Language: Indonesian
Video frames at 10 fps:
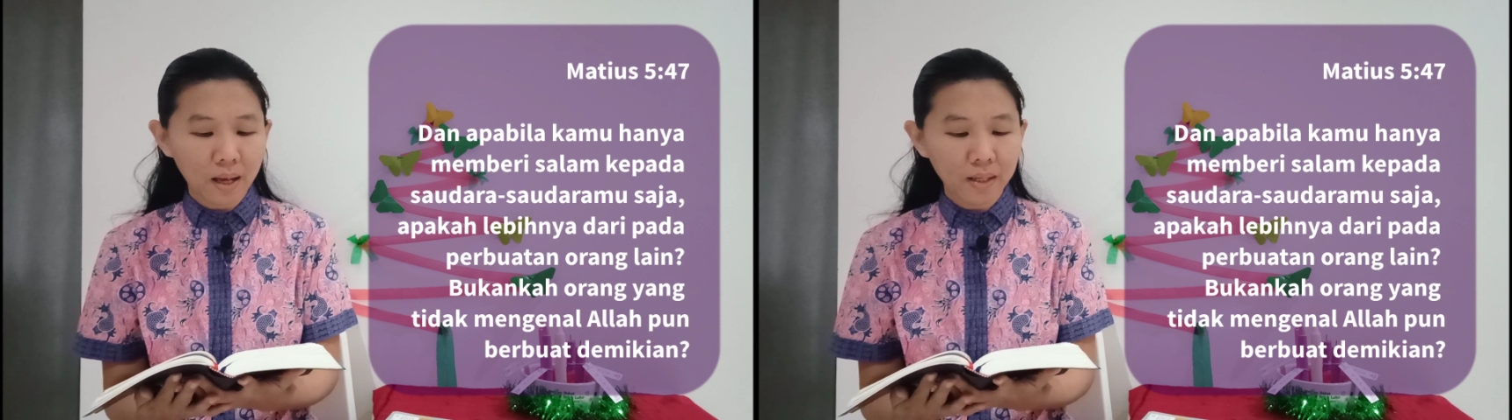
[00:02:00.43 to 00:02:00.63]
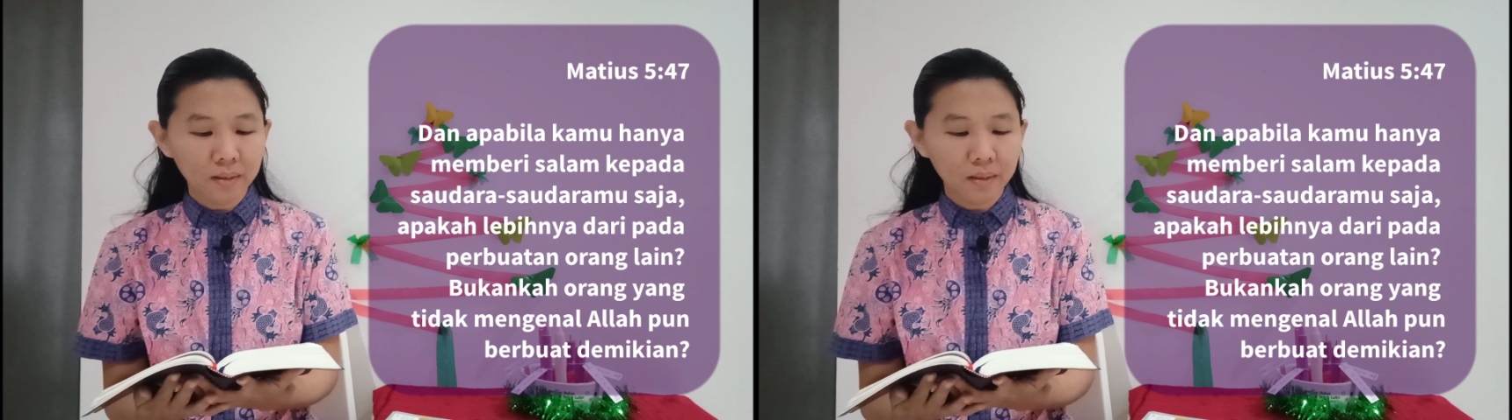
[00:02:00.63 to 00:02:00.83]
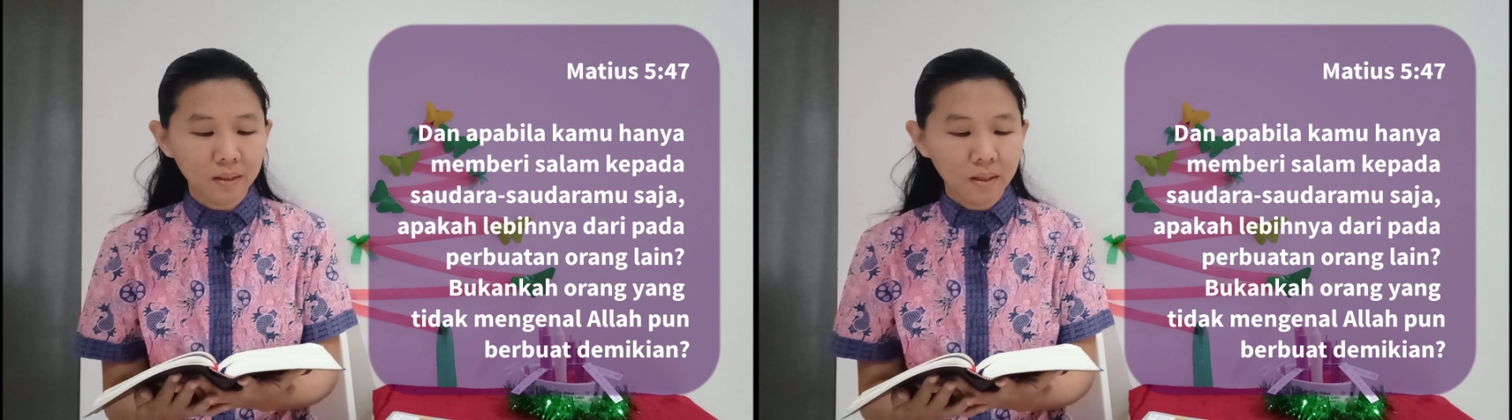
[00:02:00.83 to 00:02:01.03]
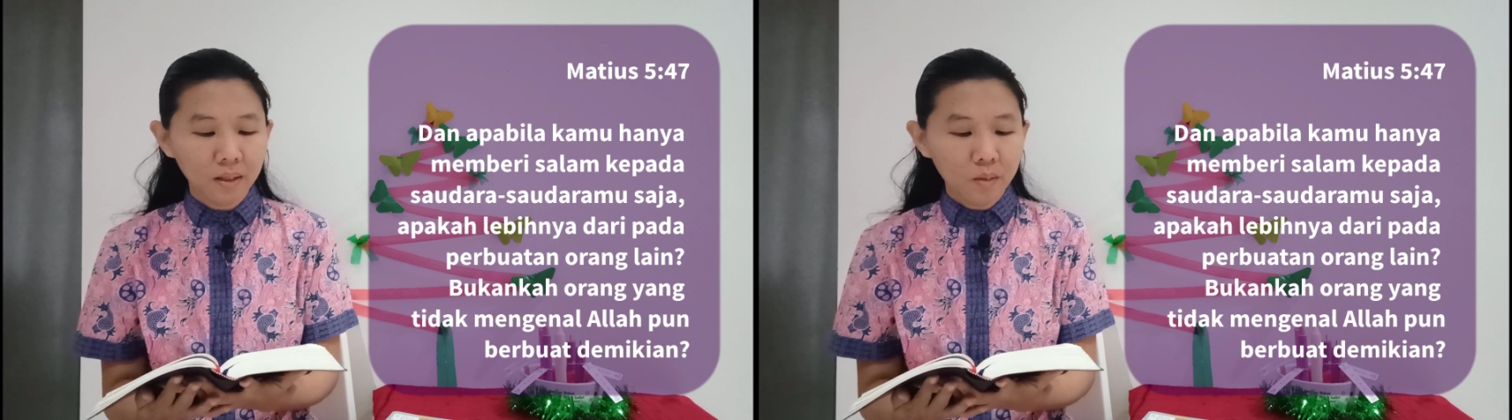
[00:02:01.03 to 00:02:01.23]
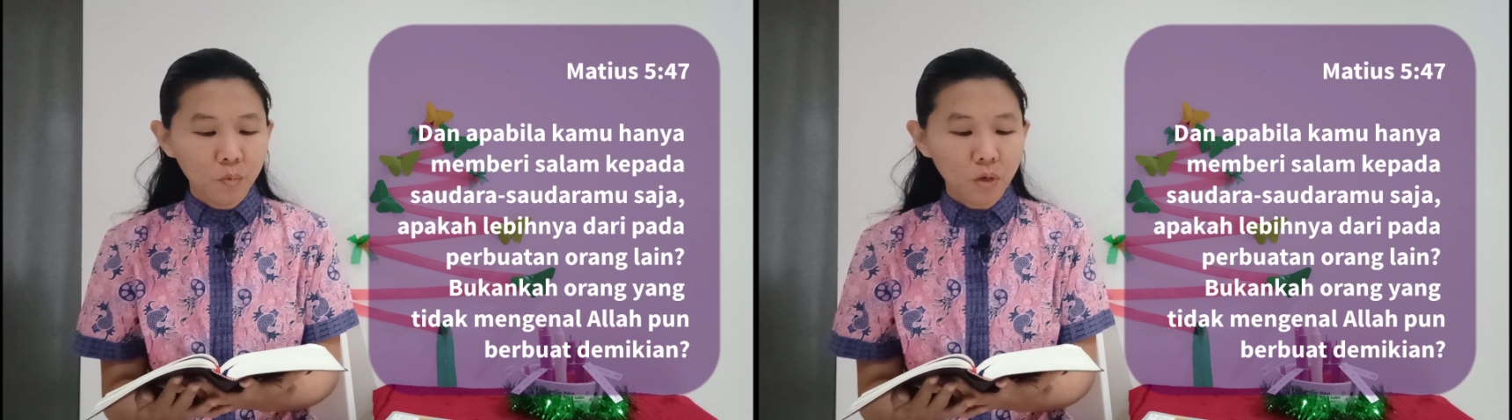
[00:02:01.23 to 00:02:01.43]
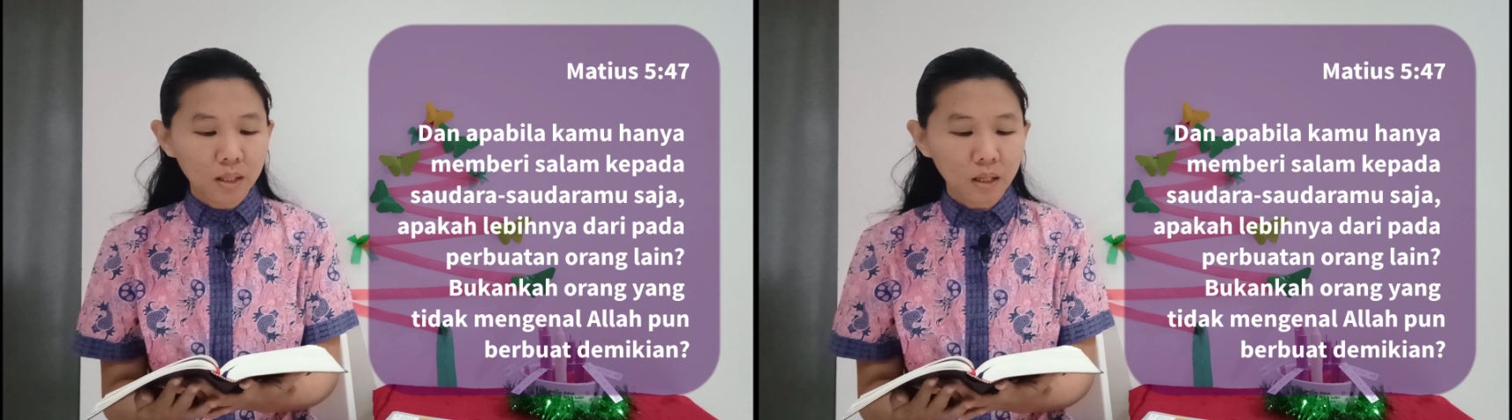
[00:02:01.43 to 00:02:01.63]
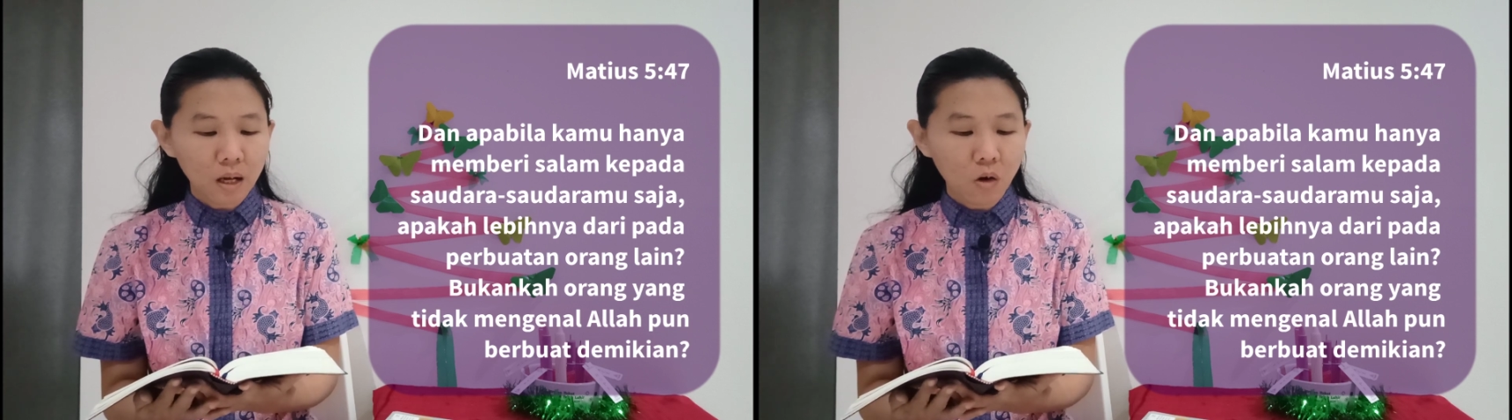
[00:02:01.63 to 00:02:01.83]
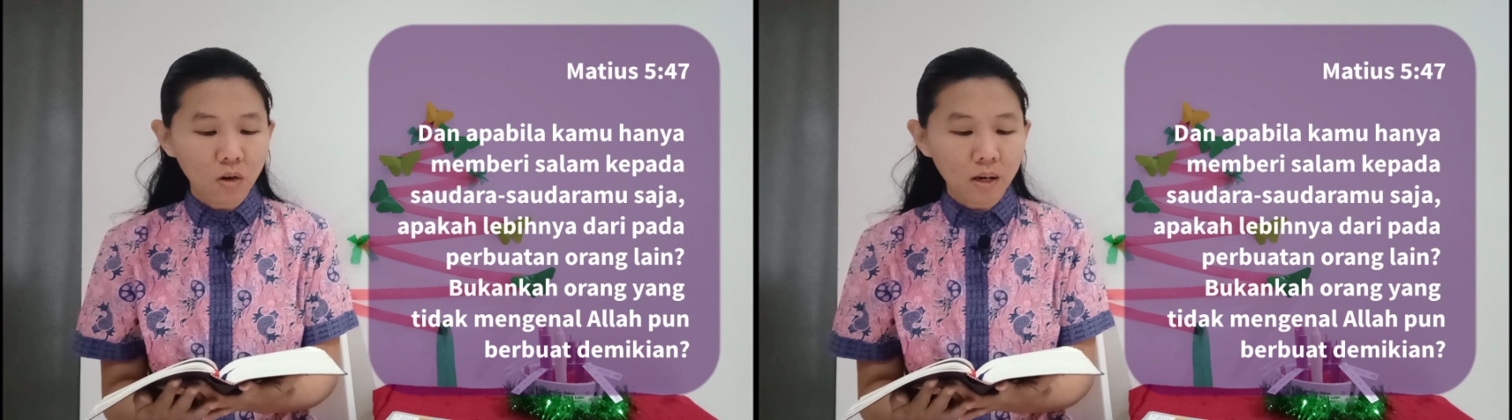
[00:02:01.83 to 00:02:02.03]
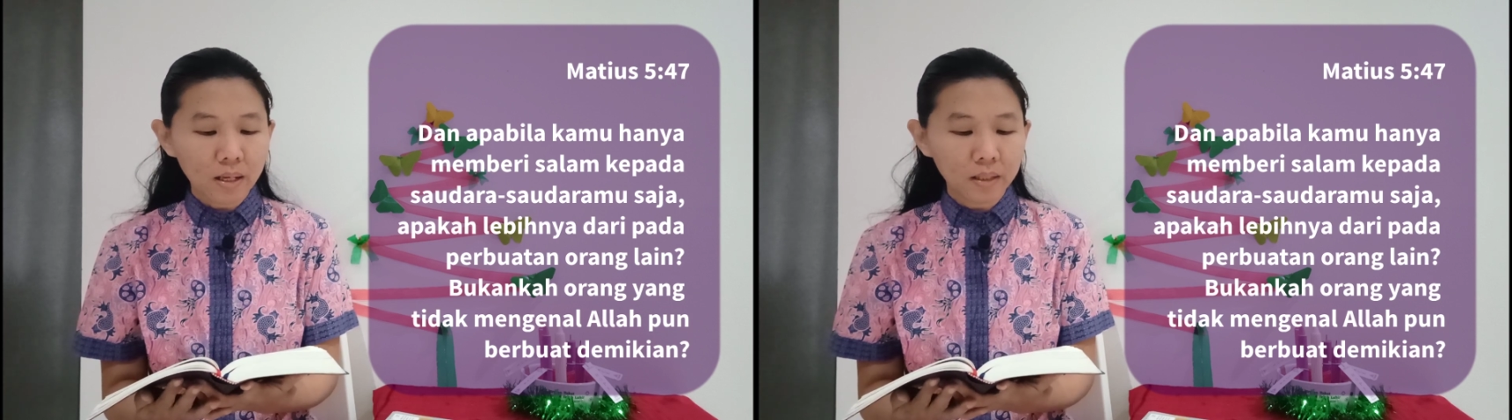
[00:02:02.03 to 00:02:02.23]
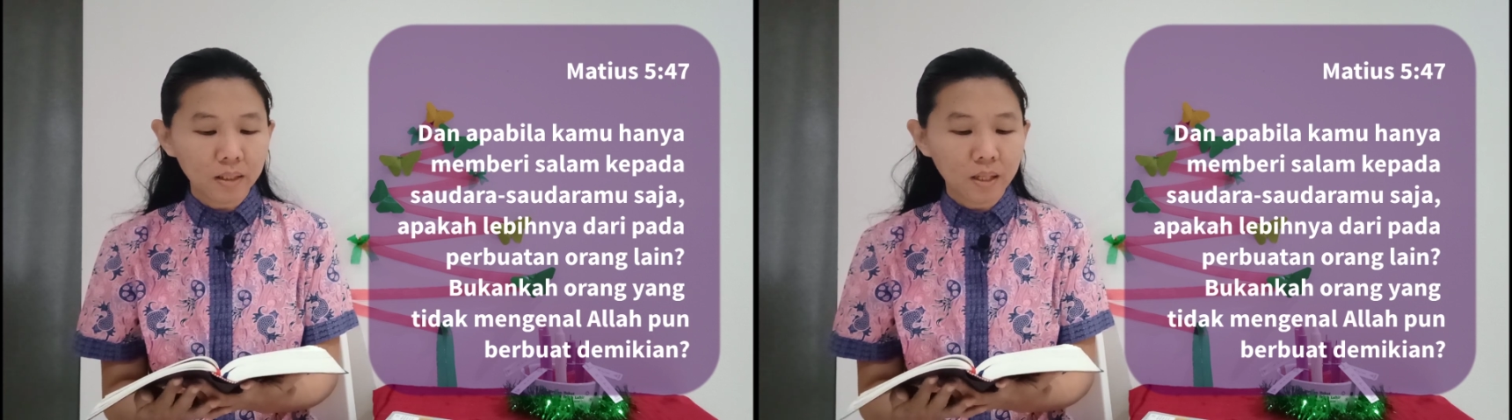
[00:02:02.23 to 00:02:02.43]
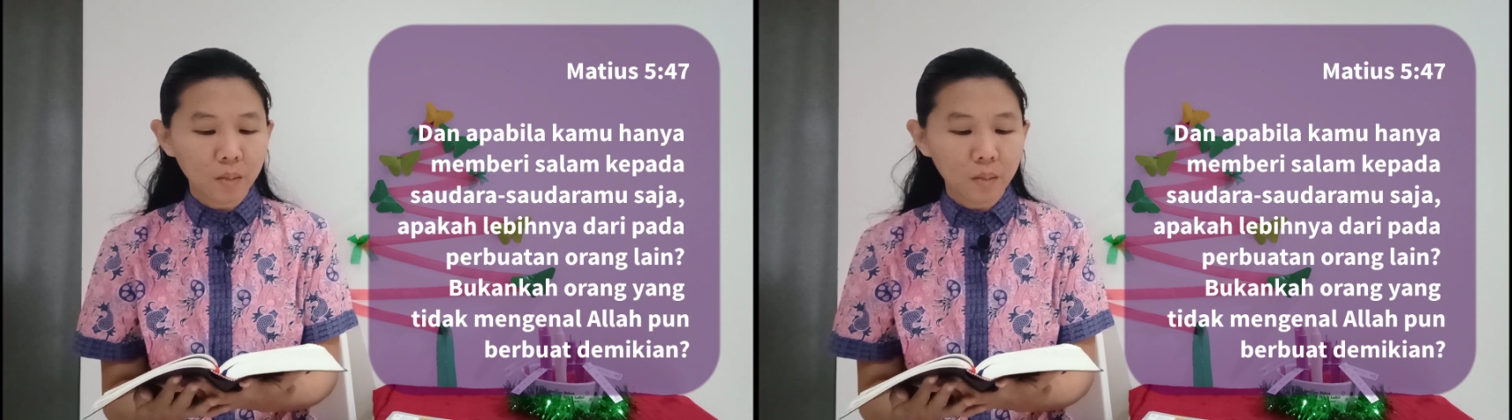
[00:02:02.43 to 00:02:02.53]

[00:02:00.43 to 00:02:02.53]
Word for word: lain? Bukankah orang yang